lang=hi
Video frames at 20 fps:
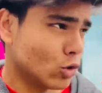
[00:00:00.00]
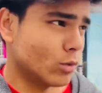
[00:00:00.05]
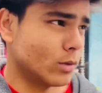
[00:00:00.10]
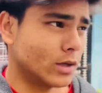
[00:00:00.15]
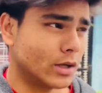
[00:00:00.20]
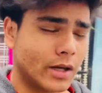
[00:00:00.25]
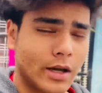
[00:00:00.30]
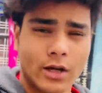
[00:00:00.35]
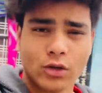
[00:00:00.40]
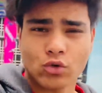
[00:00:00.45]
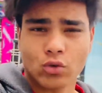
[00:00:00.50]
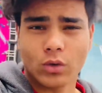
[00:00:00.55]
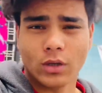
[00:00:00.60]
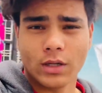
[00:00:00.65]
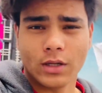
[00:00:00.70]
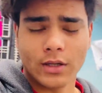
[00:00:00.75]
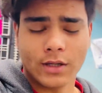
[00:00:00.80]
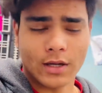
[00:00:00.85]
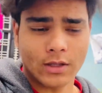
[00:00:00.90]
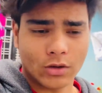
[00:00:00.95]
तो मैंने कहा यार
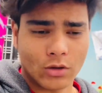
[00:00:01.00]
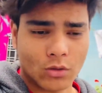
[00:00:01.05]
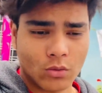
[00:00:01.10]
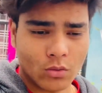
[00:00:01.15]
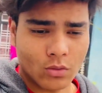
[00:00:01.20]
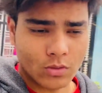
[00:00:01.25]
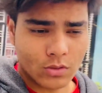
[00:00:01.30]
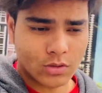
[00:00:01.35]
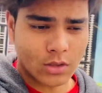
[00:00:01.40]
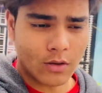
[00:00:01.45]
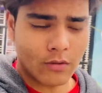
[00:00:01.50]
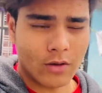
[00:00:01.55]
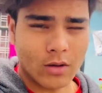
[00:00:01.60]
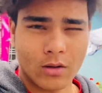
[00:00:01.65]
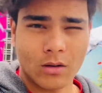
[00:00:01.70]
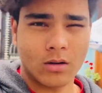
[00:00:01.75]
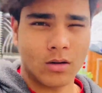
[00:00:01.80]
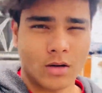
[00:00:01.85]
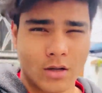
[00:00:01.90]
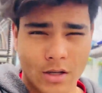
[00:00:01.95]
छोले ले आता हूँ चावल
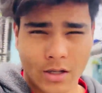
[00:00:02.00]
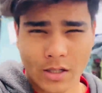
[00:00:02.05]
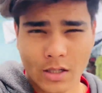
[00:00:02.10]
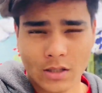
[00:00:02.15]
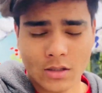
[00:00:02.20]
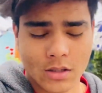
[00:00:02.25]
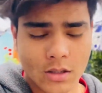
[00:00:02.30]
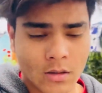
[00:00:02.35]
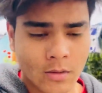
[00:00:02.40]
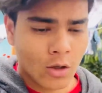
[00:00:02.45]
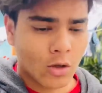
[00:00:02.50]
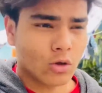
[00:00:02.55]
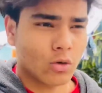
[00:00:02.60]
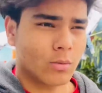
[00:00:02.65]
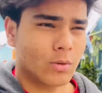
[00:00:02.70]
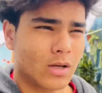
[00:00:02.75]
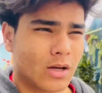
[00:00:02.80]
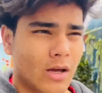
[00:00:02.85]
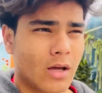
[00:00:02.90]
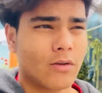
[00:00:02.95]
रखे थे तो
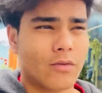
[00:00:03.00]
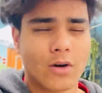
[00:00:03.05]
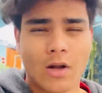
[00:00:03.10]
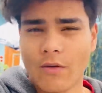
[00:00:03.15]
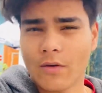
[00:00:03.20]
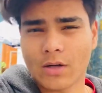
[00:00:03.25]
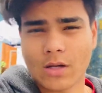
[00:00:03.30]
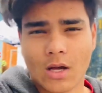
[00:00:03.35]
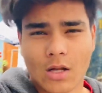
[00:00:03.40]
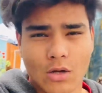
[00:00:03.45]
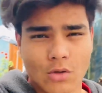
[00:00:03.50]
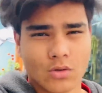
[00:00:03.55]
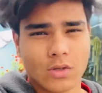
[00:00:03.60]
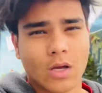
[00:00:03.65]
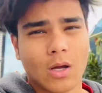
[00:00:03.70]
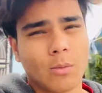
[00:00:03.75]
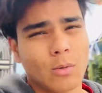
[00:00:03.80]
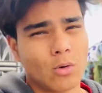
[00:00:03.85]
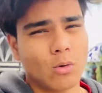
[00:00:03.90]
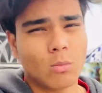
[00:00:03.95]
मैंने कहा यार फटाफट खाना हो
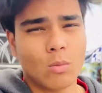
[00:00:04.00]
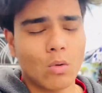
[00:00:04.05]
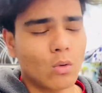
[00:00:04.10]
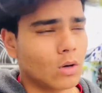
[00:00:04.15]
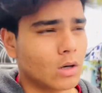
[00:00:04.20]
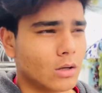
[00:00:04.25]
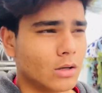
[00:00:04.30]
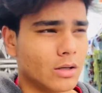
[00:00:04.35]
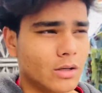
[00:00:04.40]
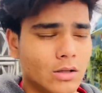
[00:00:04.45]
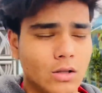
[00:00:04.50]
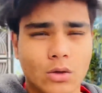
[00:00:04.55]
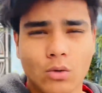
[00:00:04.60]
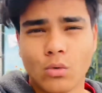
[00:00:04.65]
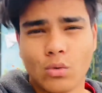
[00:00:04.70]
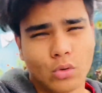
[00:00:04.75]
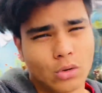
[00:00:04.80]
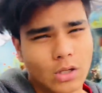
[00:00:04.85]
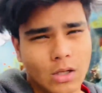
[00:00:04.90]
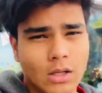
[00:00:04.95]
जाएगा मेरे को भूख लग रही थी
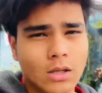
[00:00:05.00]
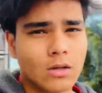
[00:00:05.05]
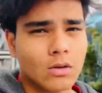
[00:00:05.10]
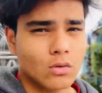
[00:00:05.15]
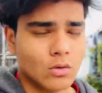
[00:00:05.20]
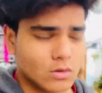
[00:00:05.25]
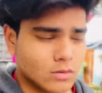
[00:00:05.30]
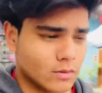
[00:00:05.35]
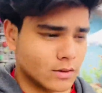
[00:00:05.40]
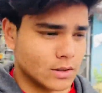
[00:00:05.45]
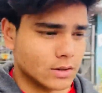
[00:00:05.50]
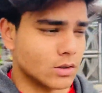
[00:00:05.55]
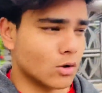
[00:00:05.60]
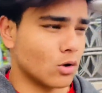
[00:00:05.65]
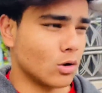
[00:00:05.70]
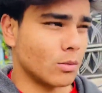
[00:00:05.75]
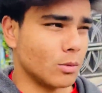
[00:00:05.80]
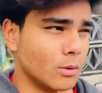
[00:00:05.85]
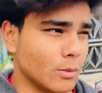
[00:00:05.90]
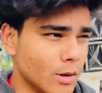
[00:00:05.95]
उठते ही तो इस वजह से
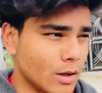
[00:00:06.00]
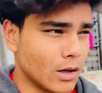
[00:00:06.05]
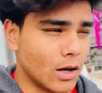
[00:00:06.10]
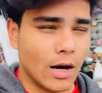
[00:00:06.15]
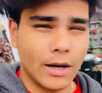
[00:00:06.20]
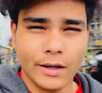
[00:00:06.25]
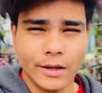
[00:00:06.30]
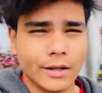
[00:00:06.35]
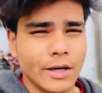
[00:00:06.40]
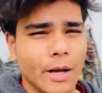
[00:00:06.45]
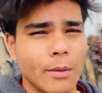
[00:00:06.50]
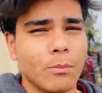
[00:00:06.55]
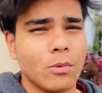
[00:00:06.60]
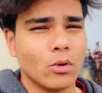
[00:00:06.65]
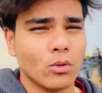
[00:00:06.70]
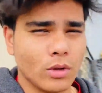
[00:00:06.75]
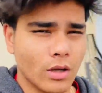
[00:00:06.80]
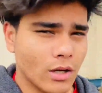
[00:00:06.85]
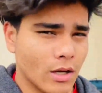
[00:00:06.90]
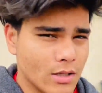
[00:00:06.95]
और अभी मैं खाने के टाइम पे
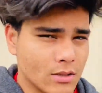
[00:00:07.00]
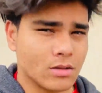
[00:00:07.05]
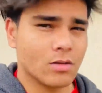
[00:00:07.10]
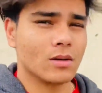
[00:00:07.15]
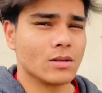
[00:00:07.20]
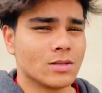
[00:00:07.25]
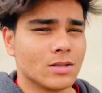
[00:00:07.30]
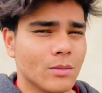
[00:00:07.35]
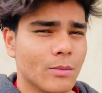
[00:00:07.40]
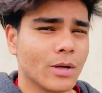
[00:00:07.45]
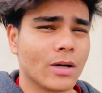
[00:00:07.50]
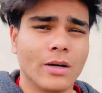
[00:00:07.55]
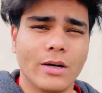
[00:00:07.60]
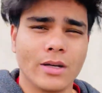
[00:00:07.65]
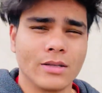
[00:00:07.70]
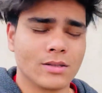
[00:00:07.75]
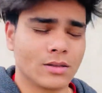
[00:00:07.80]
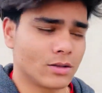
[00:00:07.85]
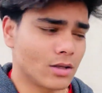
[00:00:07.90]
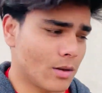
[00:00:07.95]
उठा नाश्ता वास्ता मैं कर
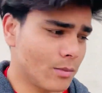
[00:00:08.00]
नहीं सकता